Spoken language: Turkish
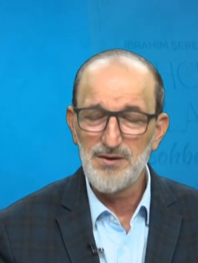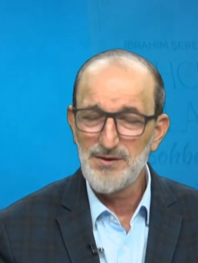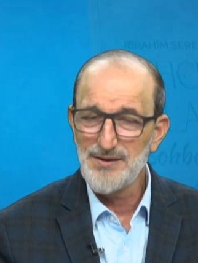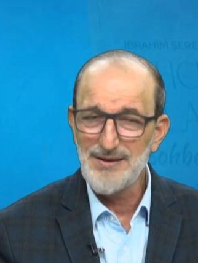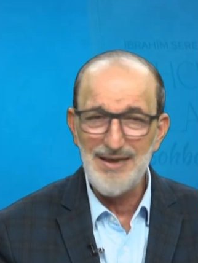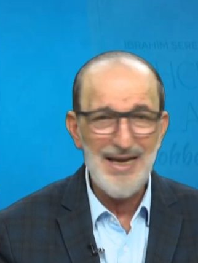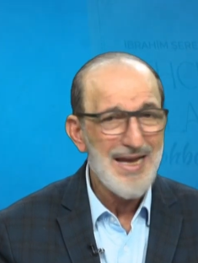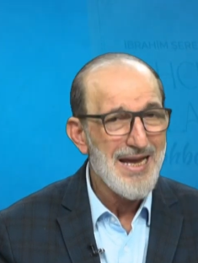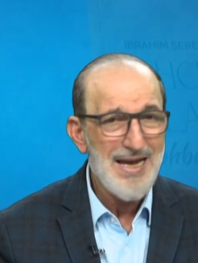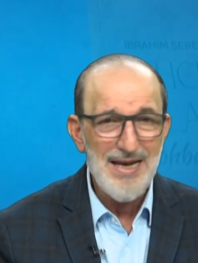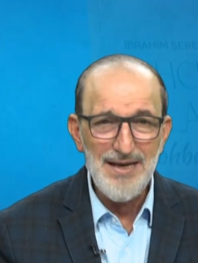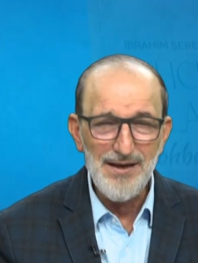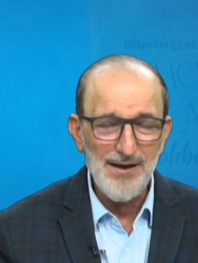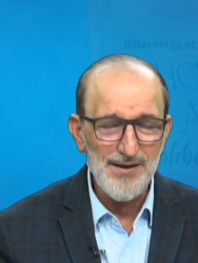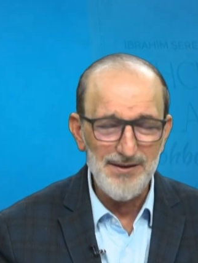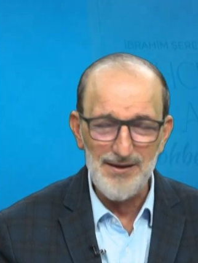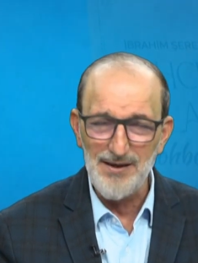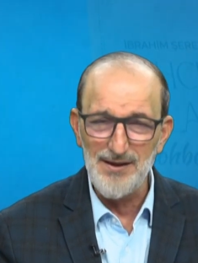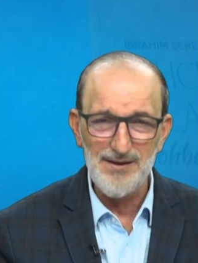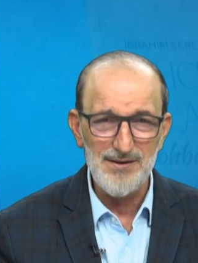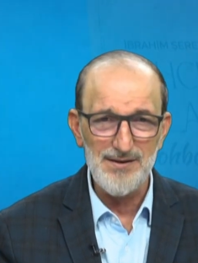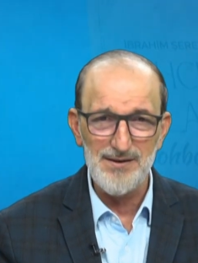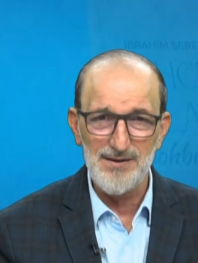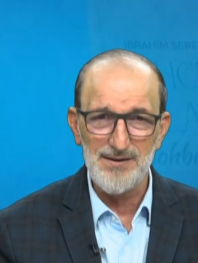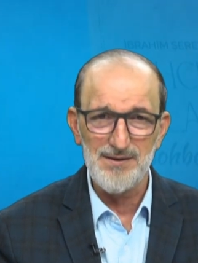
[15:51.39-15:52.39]
Neye
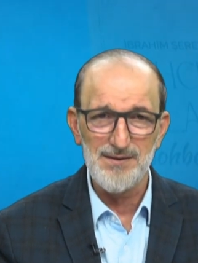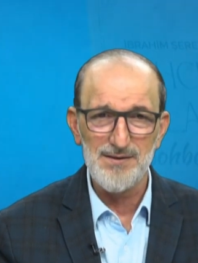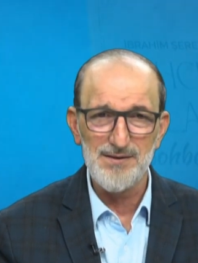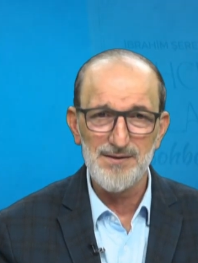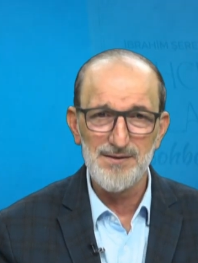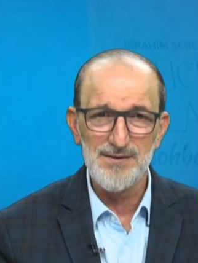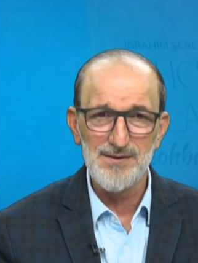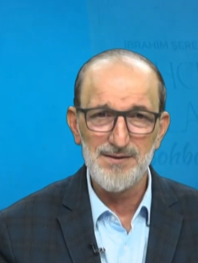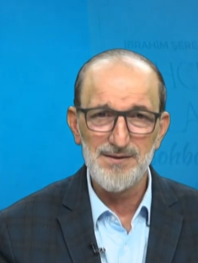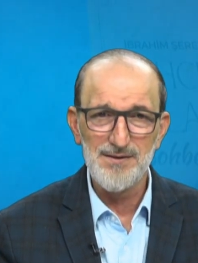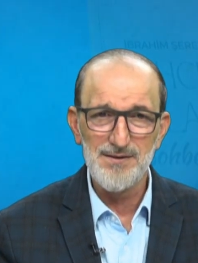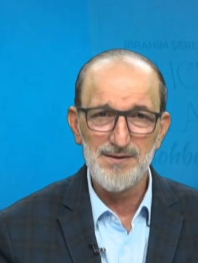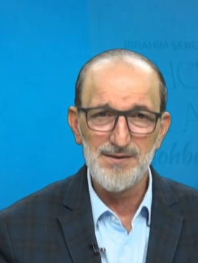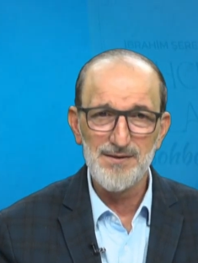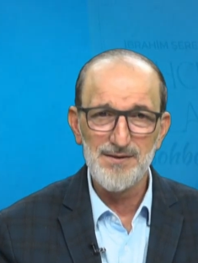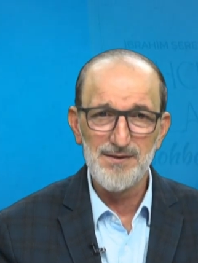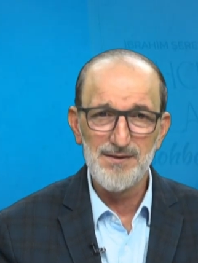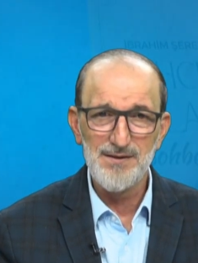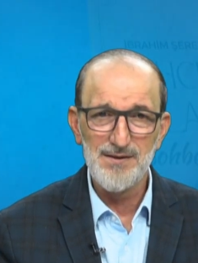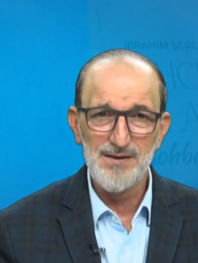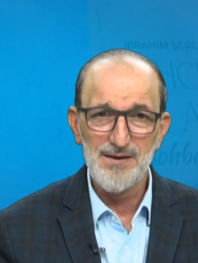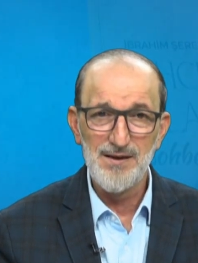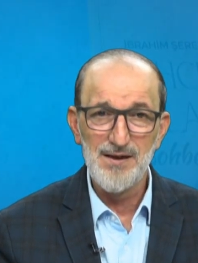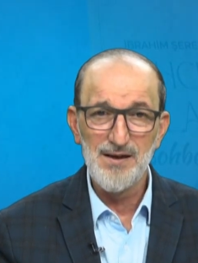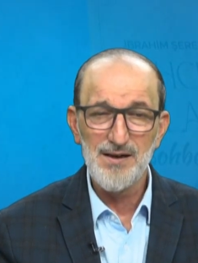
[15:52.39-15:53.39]
yaradı?
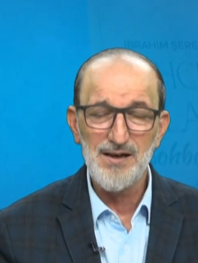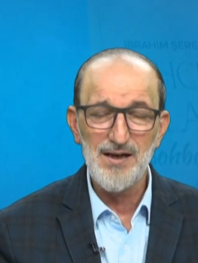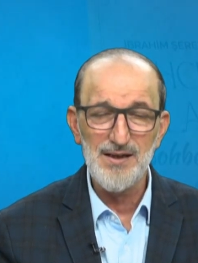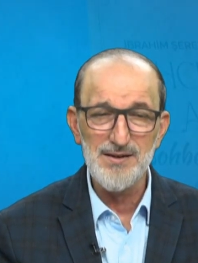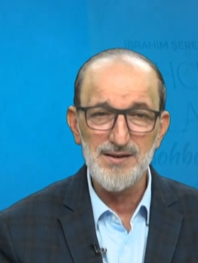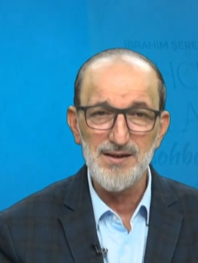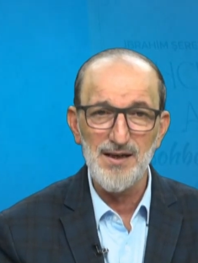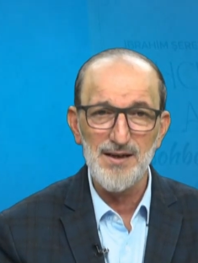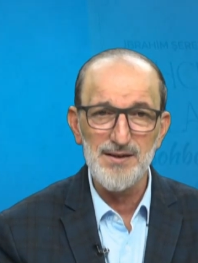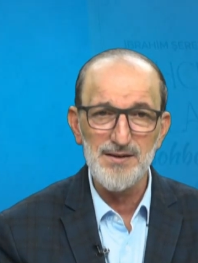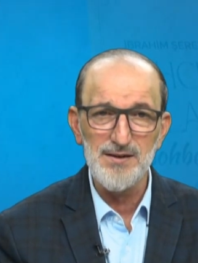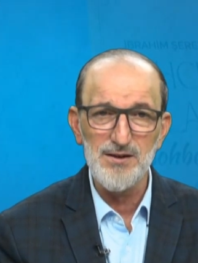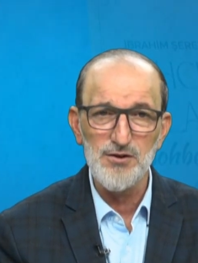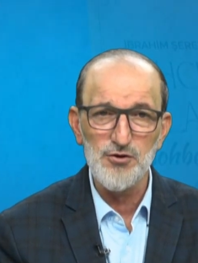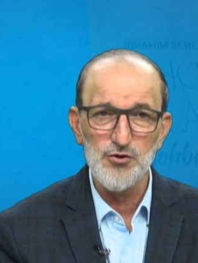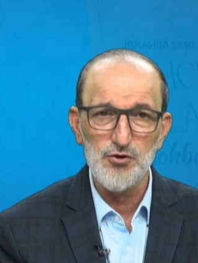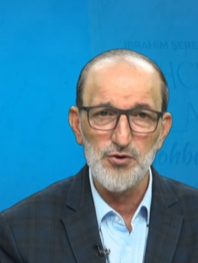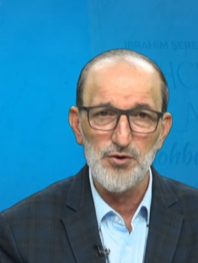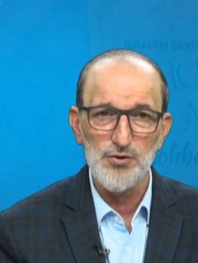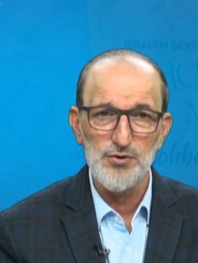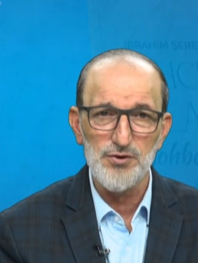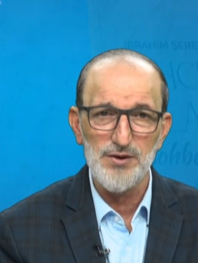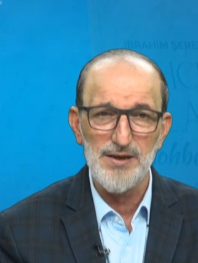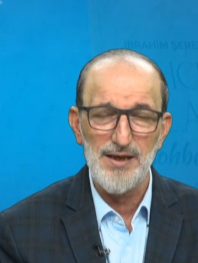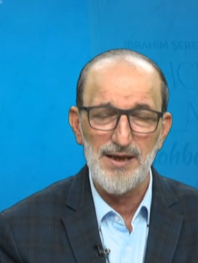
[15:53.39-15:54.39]
Kazandın
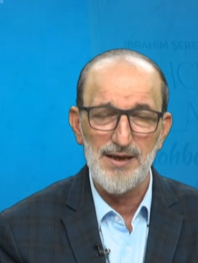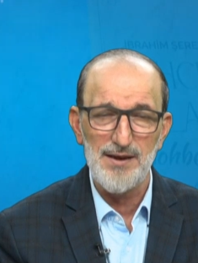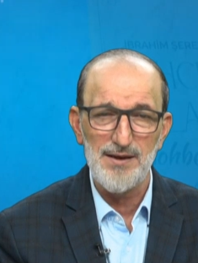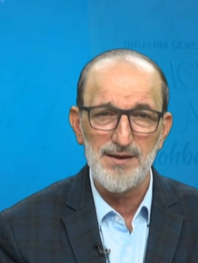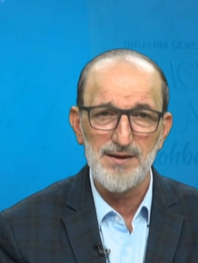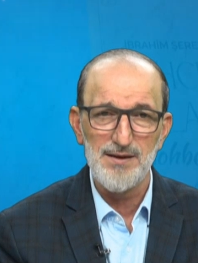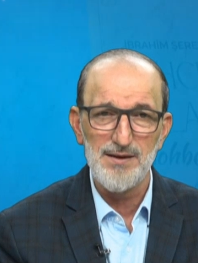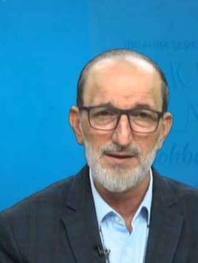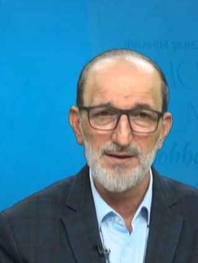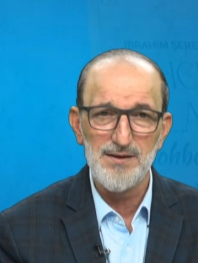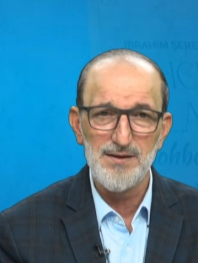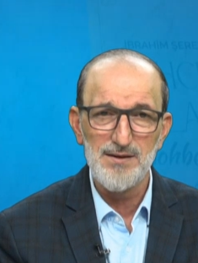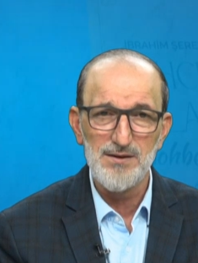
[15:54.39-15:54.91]
sözde,